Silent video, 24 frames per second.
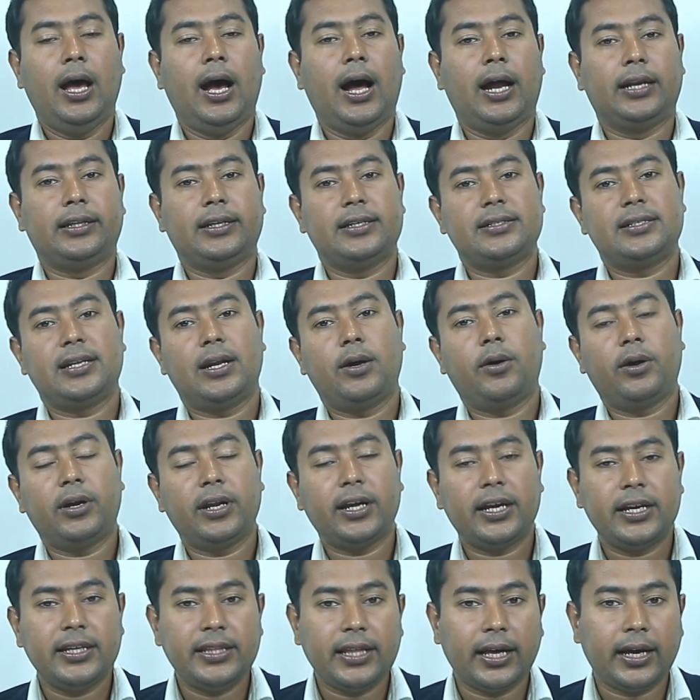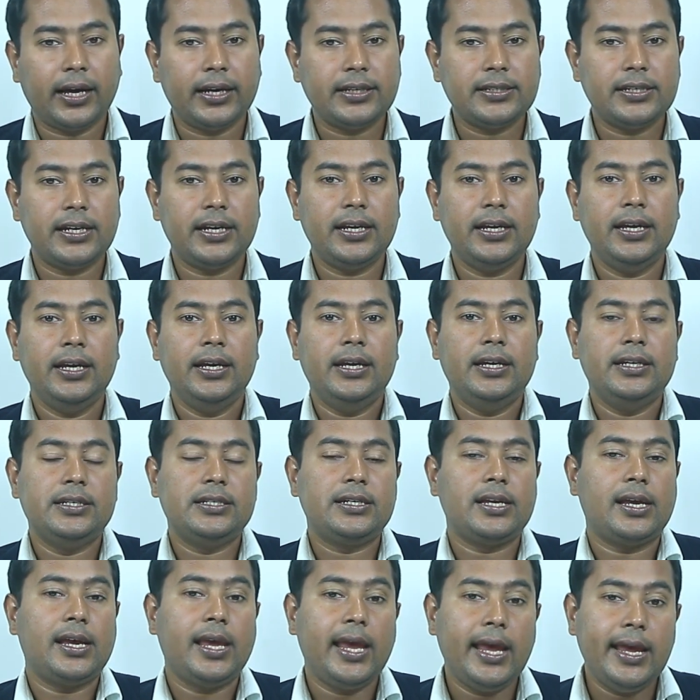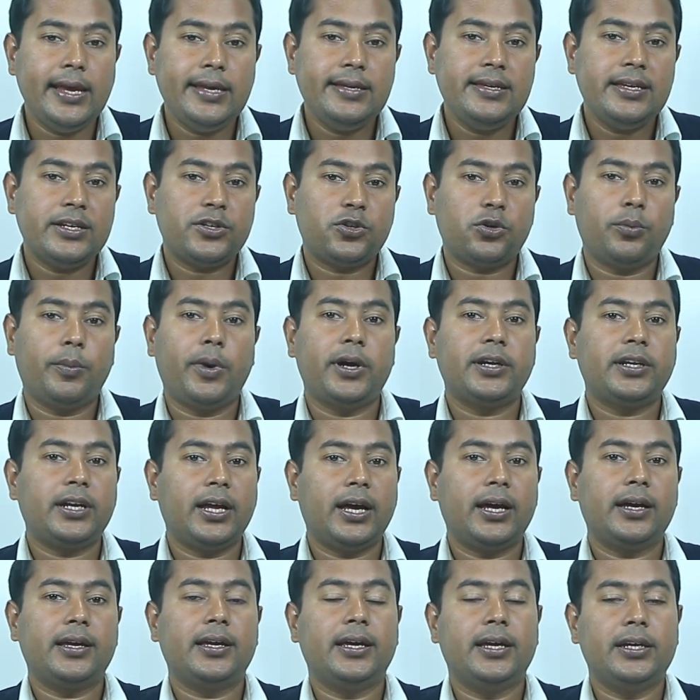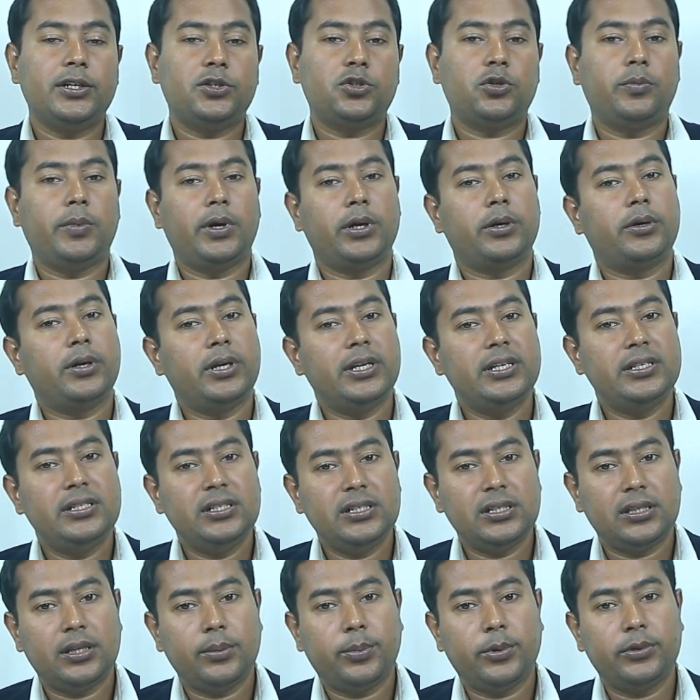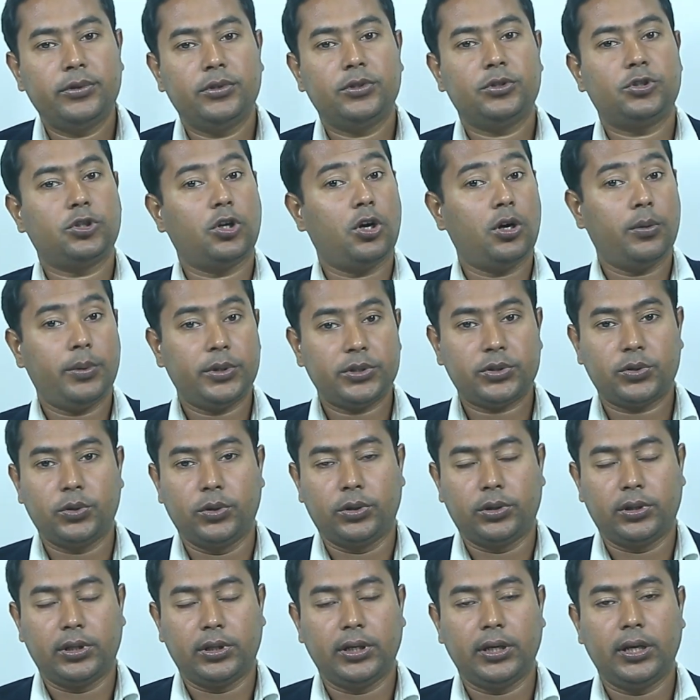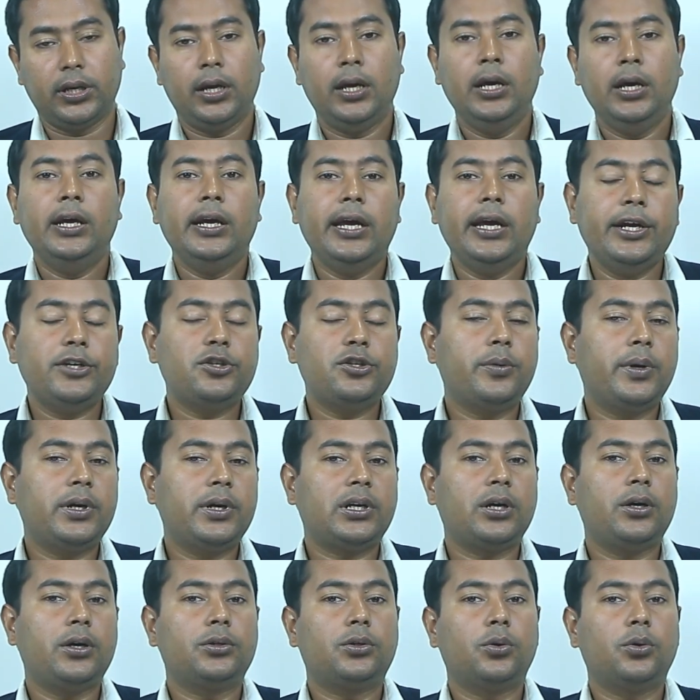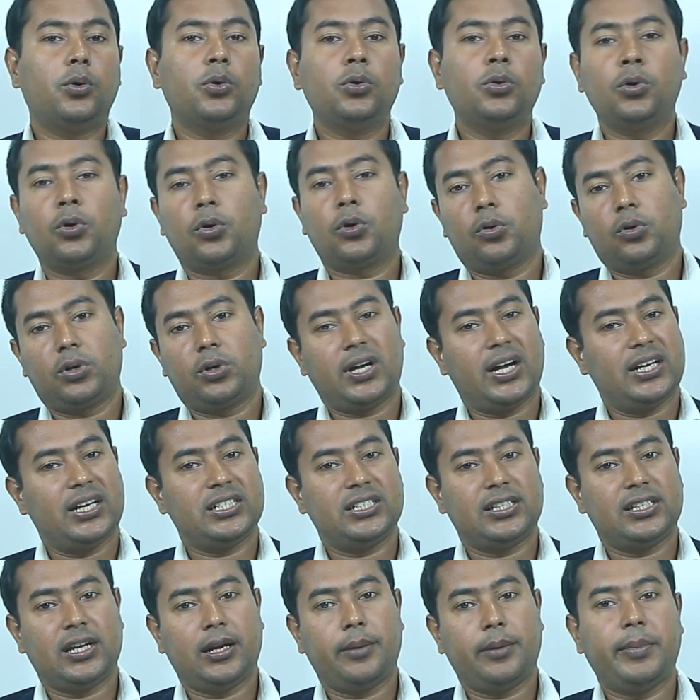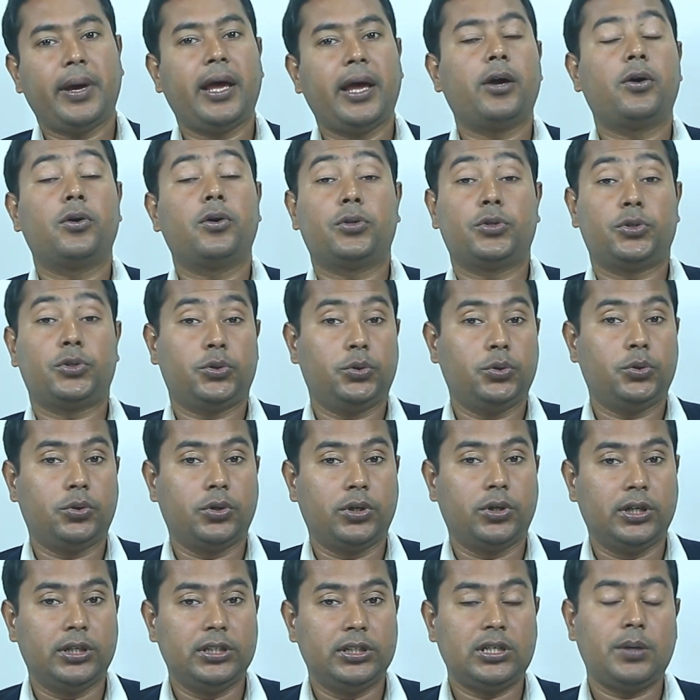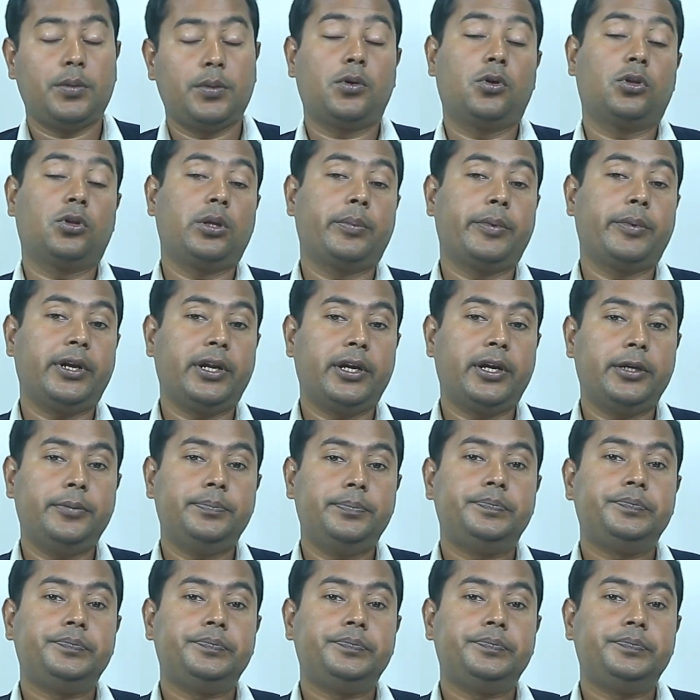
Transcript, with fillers: আর তাছাড়া অনেকে দেখা যায় যে এই যে সময়টা আগে সময় করে স্ত্রীর সাথে পর্যন্ত সহবাস করতেন এই সময়টা হয়তো অন্য কোনো কাজে তারা ব্যয় করতে শুরু করেন যেমন হতে পারে